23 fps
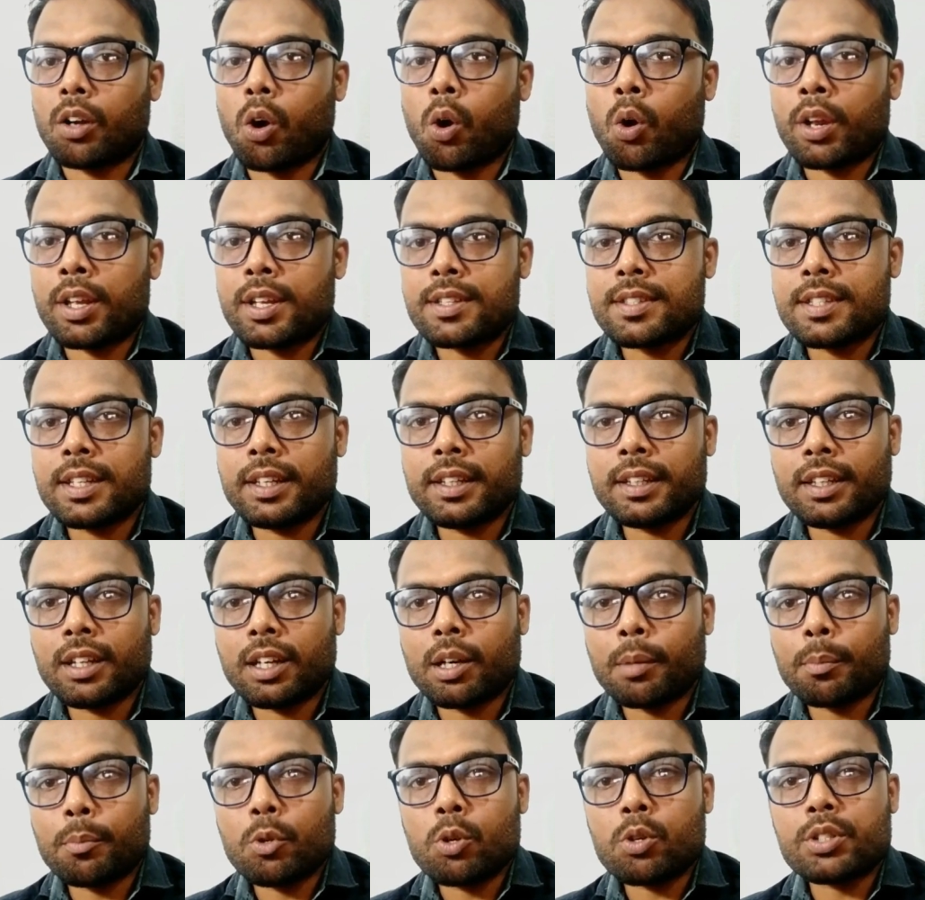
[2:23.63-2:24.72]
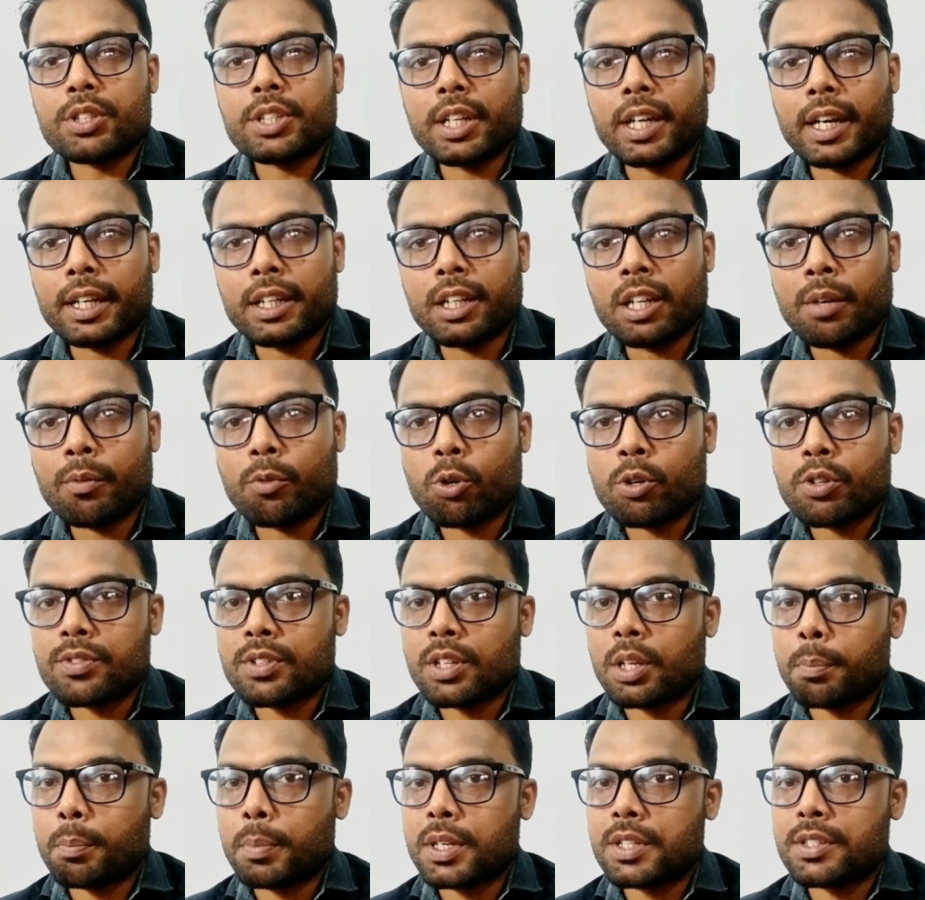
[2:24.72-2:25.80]
और इसीलिए हम लोग जेनाइटल वॉट्स
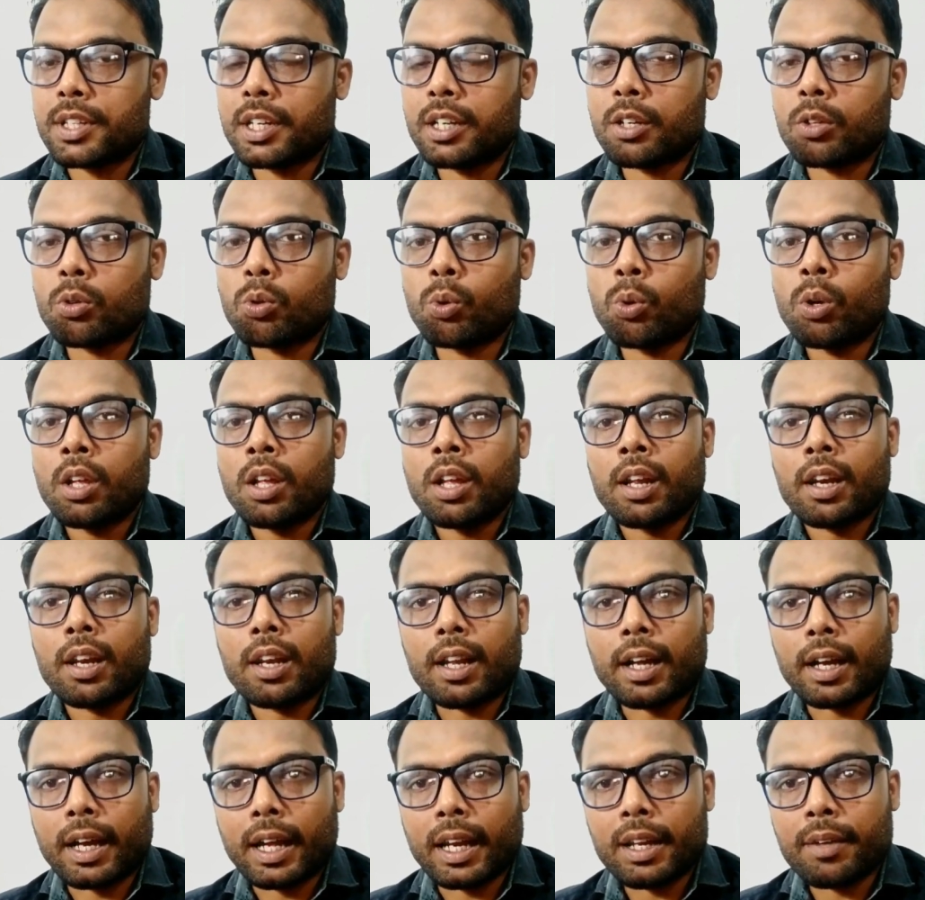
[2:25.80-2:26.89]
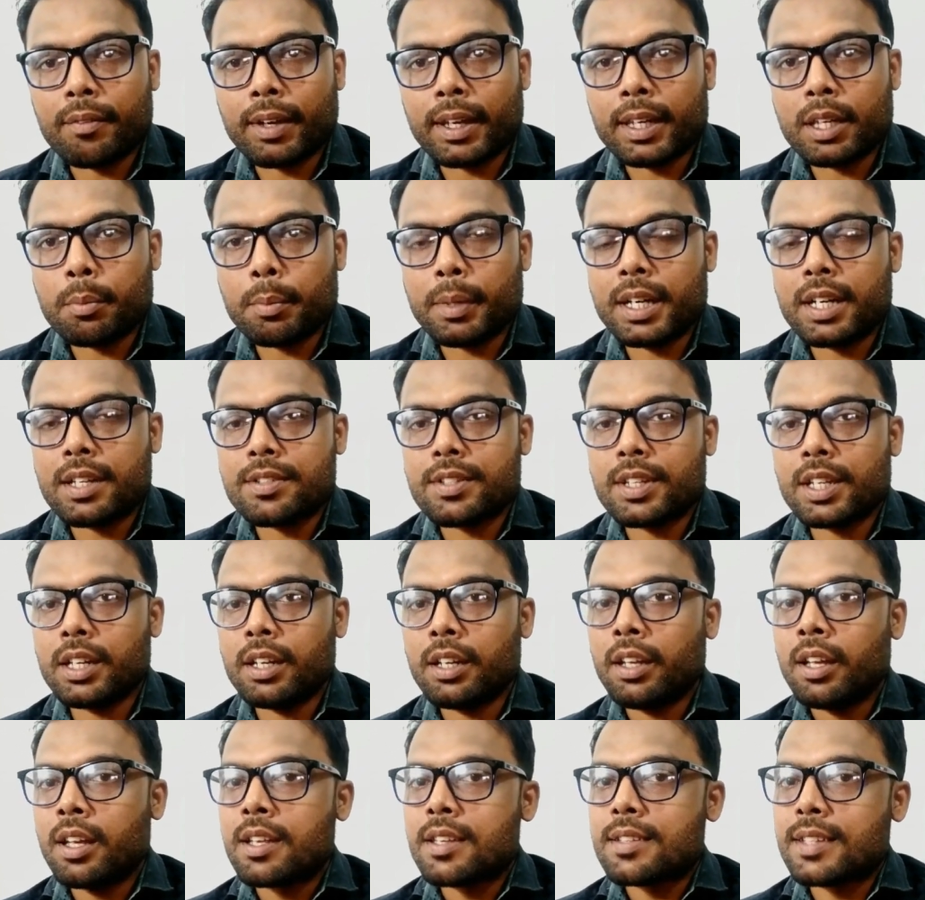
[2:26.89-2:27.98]
के पेशेंट को लगाने वाली मेडिसिन
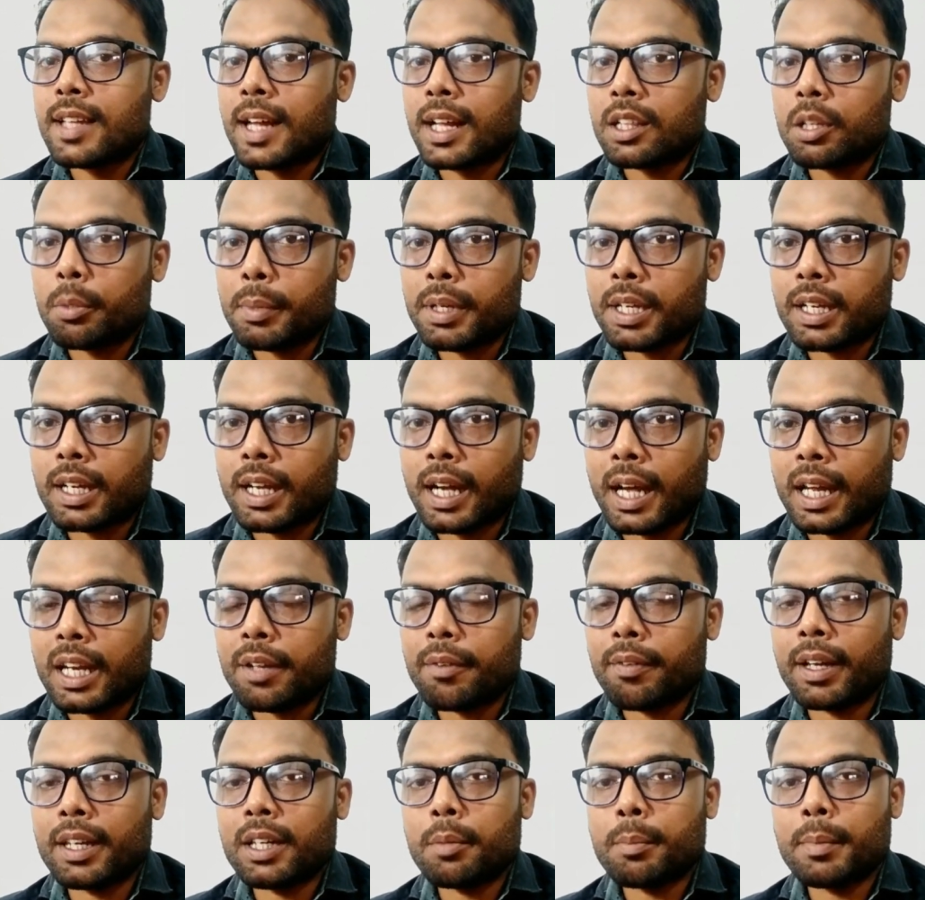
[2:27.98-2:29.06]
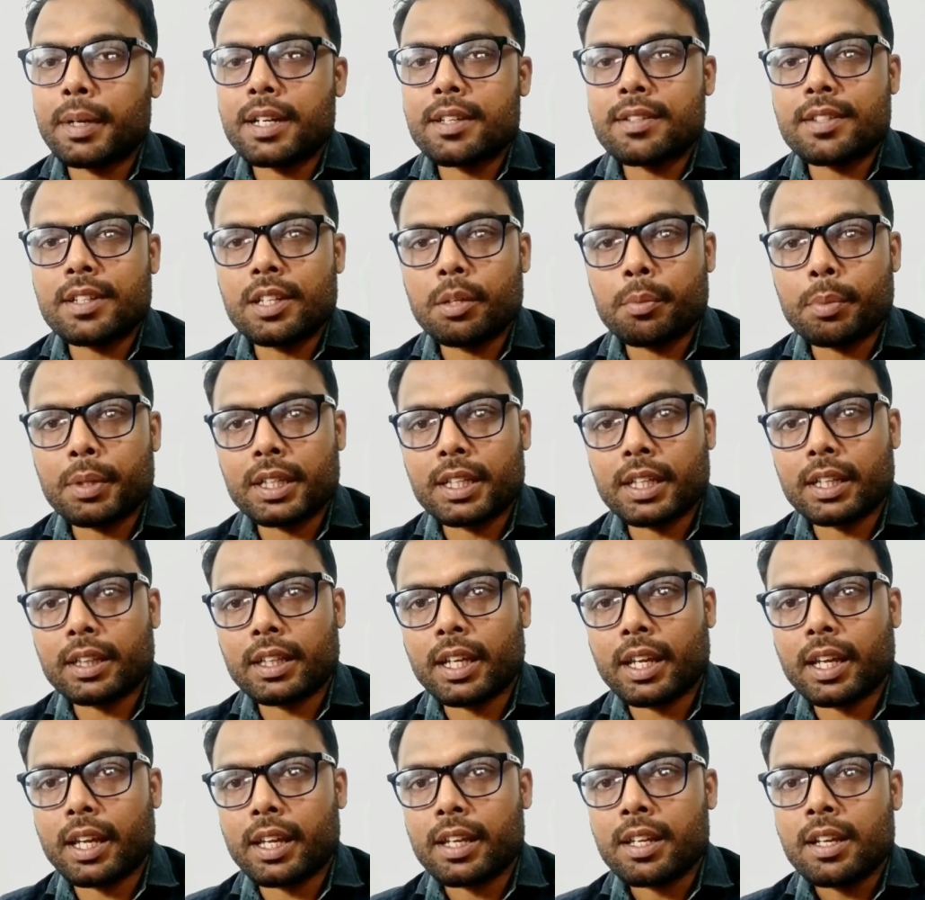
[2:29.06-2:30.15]
साथ में खाने वाली मेडिसिन भी देते
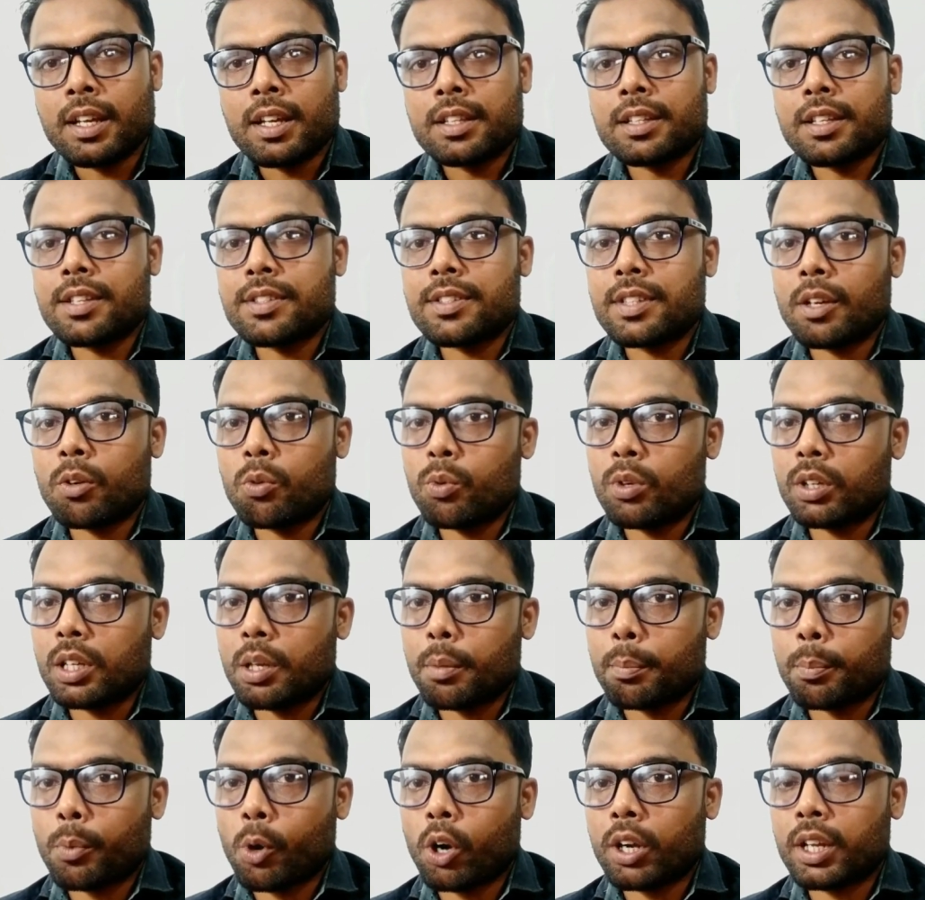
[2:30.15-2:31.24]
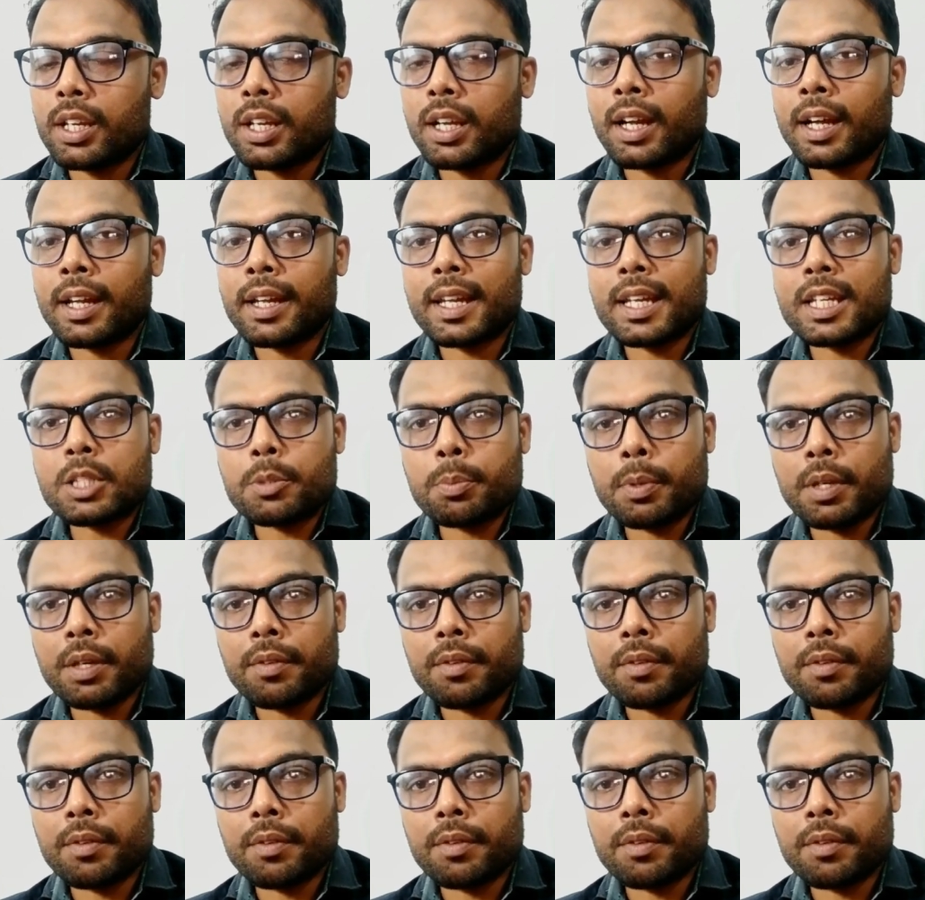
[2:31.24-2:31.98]
हैं जिससे उनके बॉडी का एच